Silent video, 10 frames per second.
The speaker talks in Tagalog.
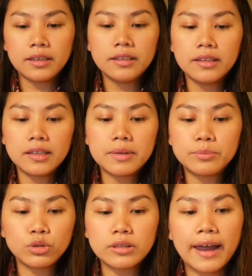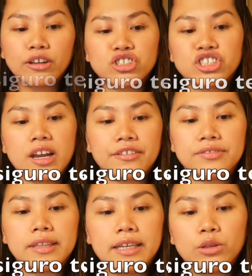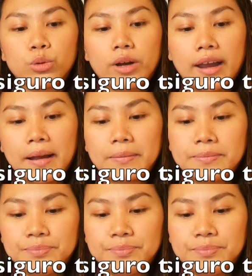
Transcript: Hindi naman po tayo chef dito, kaya